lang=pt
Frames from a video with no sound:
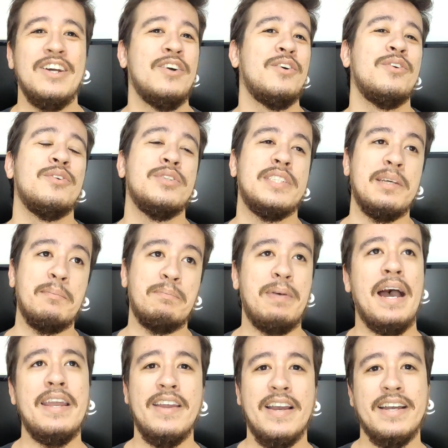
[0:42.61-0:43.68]
O
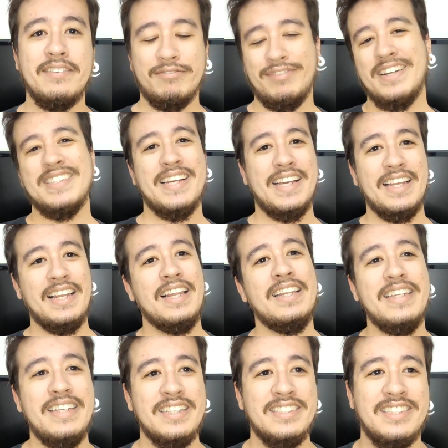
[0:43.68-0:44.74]
Sampaio é, faz aquela
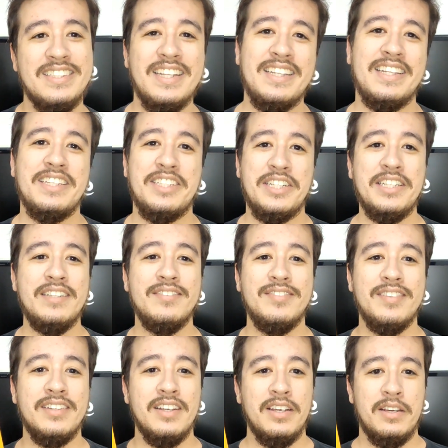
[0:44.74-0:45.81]
linha de
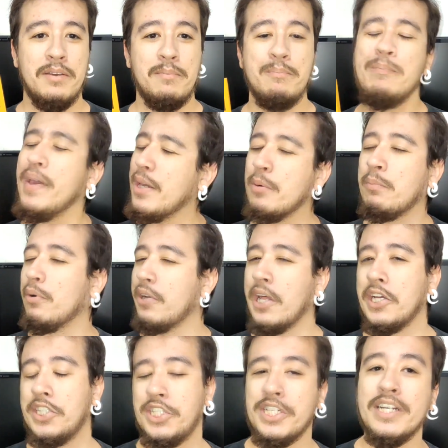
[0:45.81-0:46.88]
detetive meio
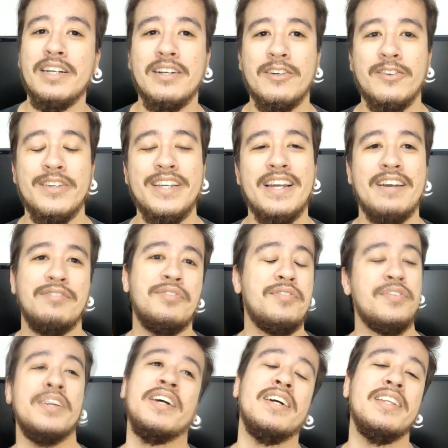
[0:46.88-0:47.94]
bonachão e a
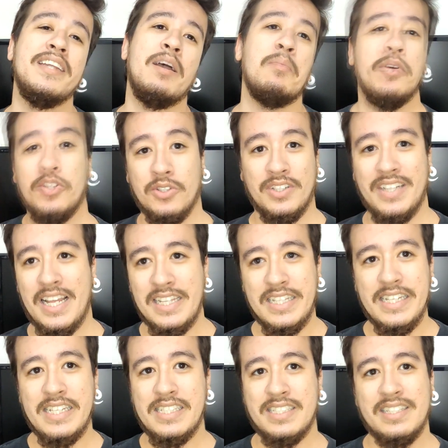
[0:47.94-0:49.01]
Viviane é uma
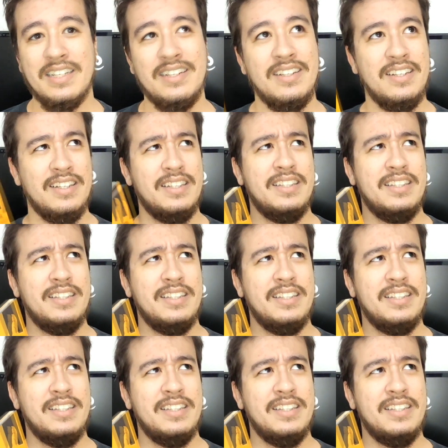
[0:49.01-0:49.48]
jornalista